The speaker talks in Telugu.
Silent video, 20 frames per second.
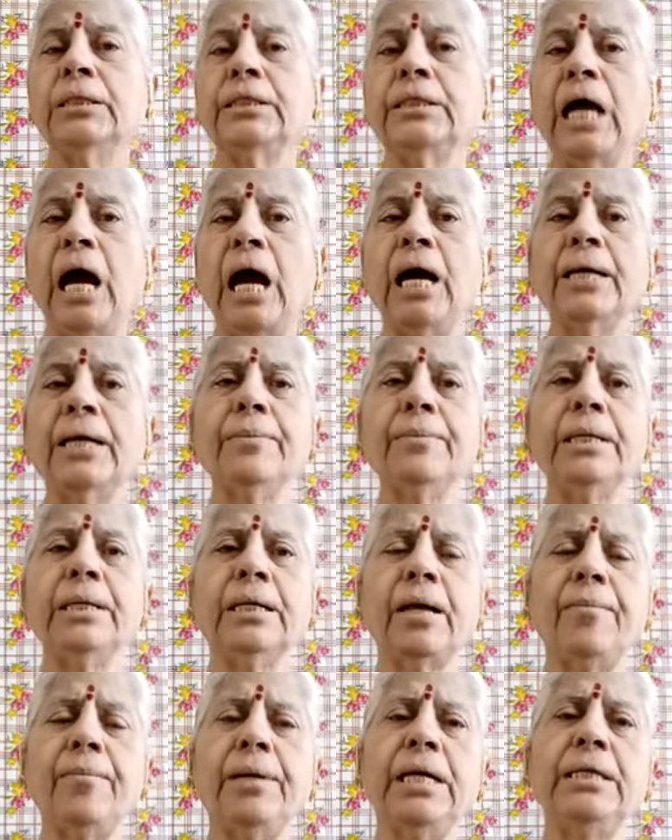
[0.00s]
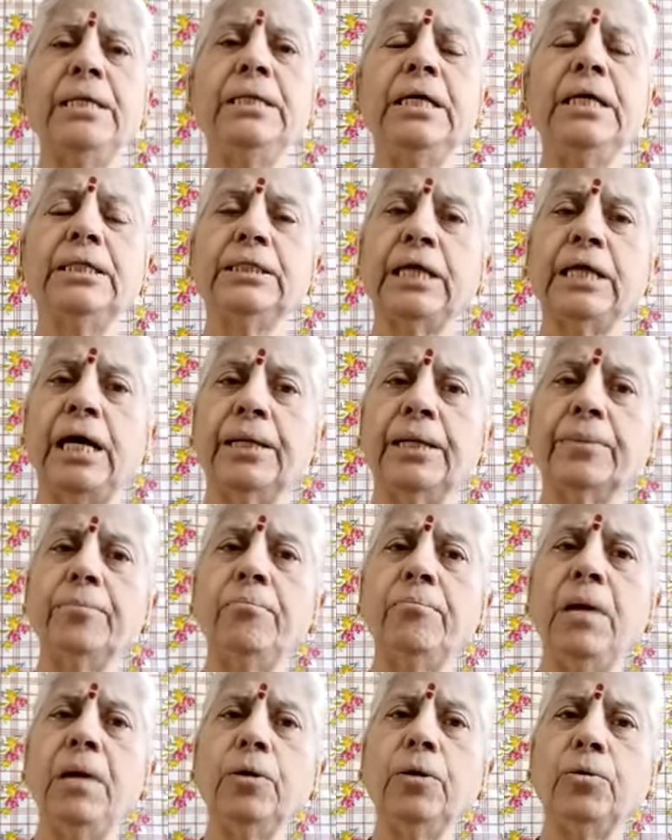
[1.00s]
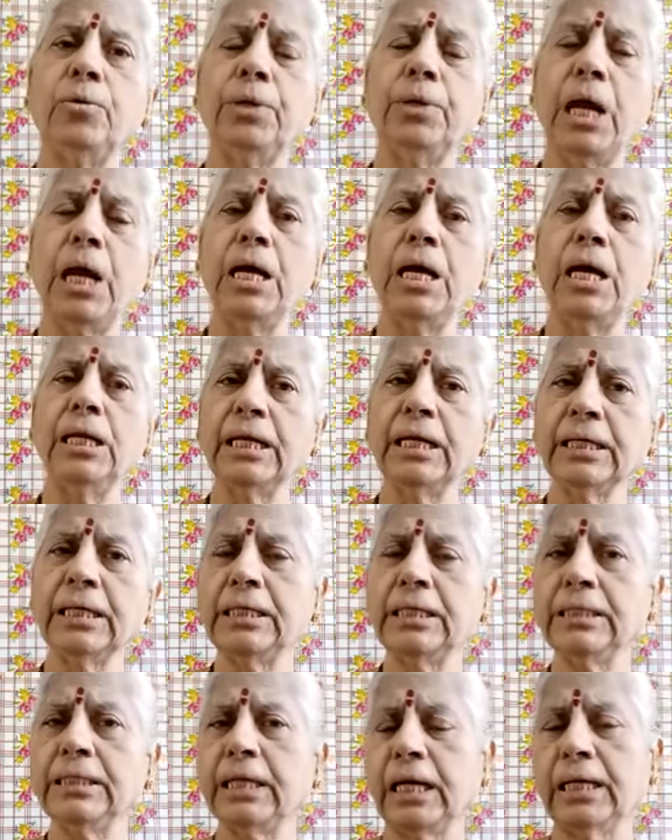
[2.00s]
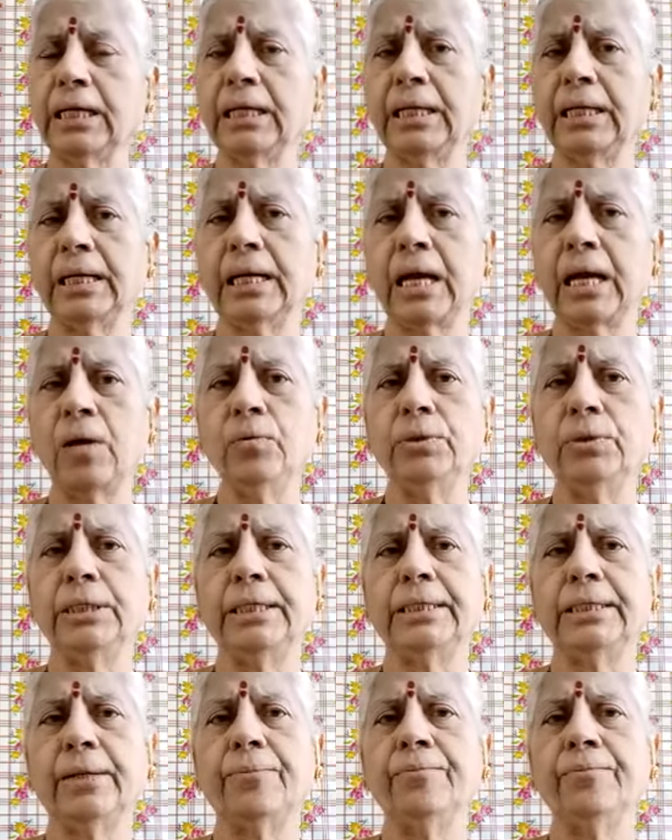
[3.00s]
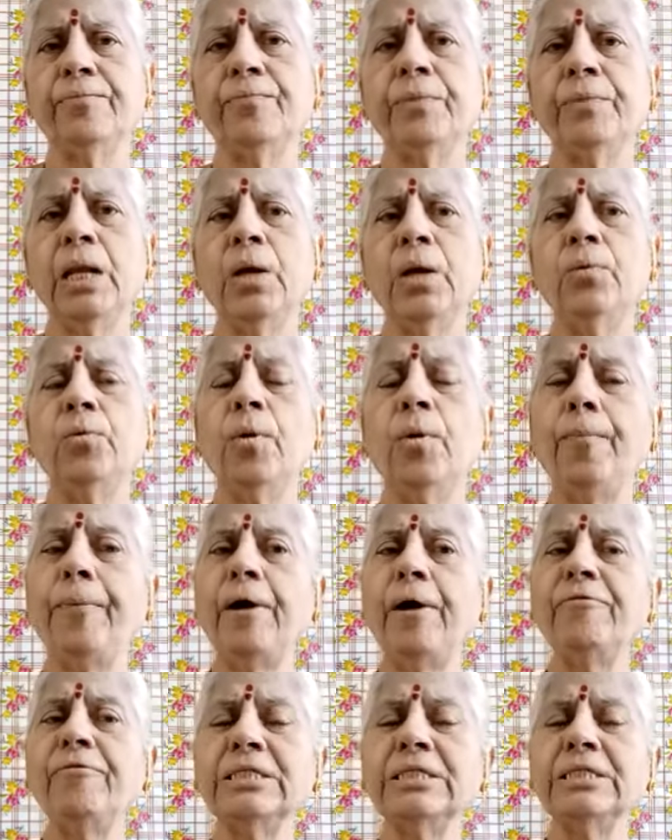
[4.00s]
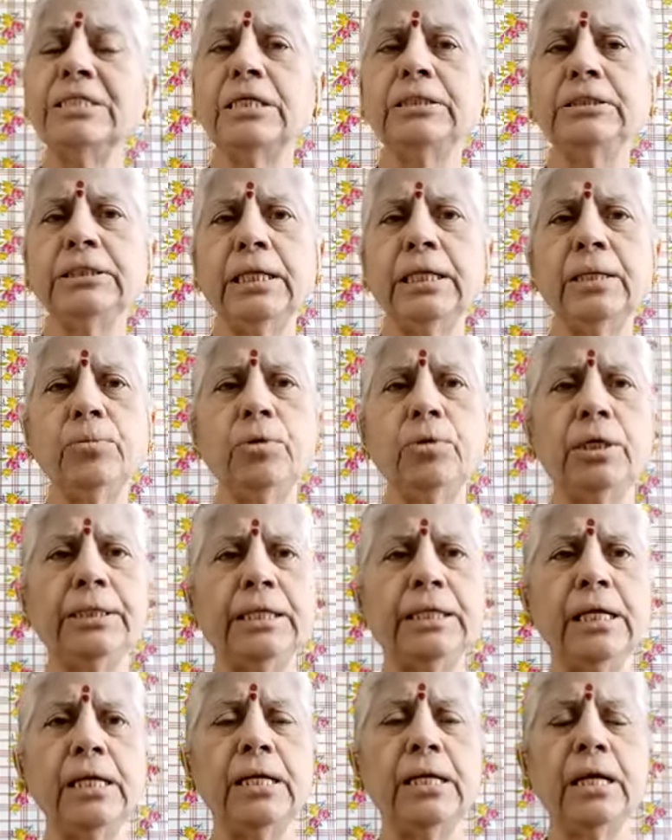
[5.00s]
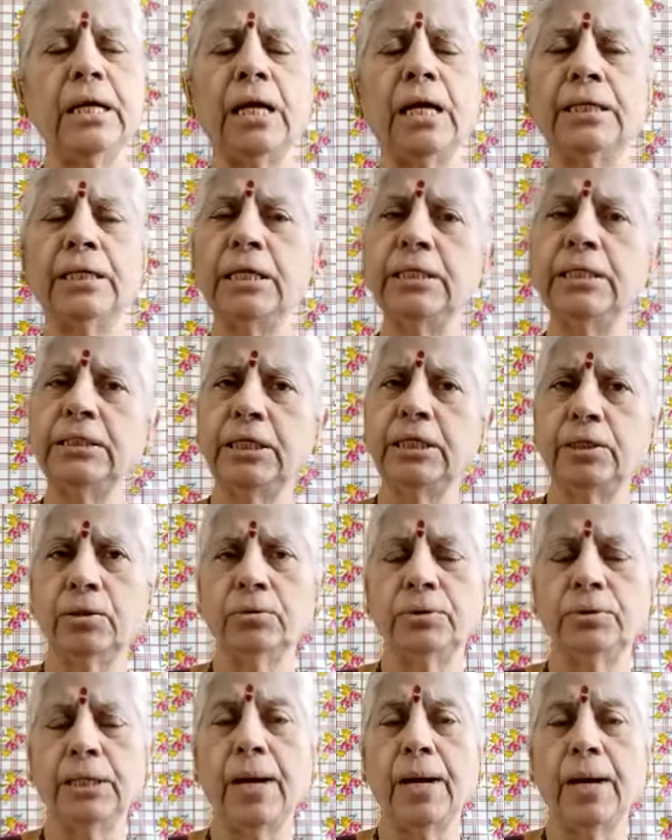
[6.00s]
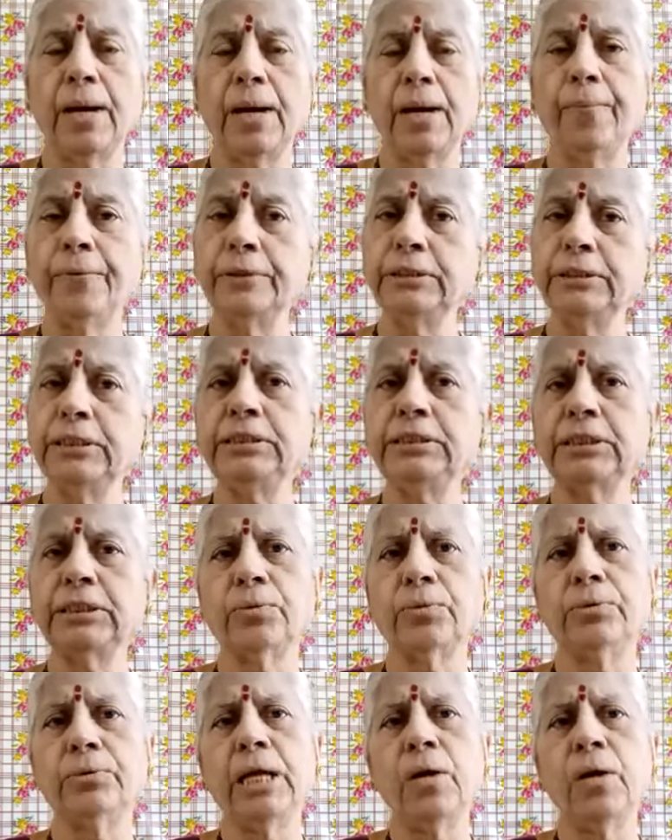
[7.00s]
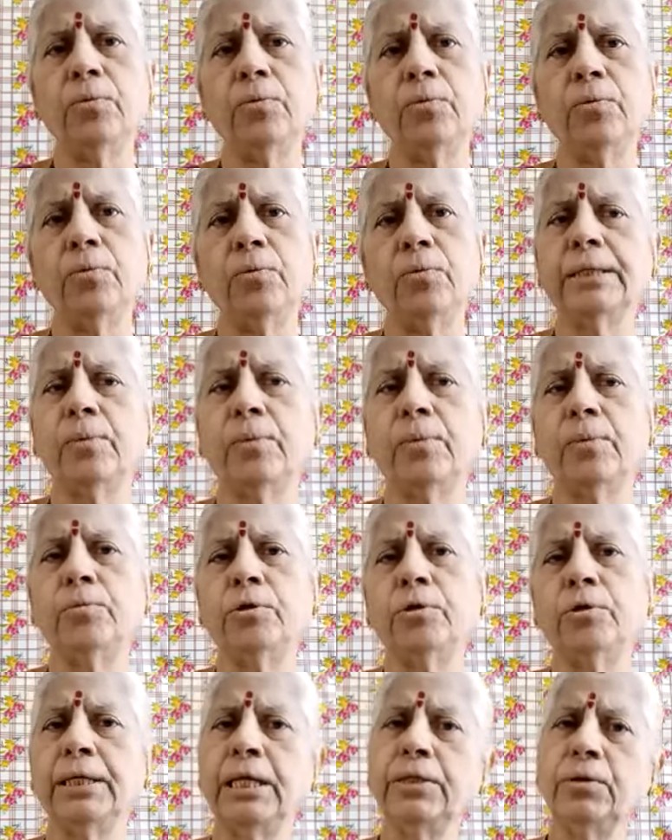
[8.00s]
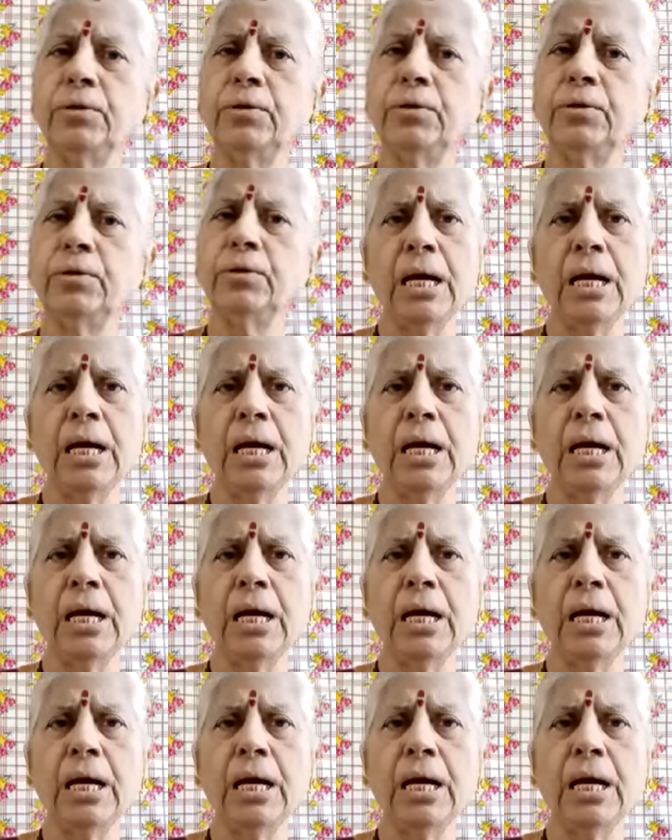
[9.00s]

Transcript: ధార్మికమైన ధర్మ గుణాలకి దగ్గరగా ఉండటం ఉపవసించడము అంటే అన్నం తినకుండా భుజించకుండా ఉండటము అన్నది కూడా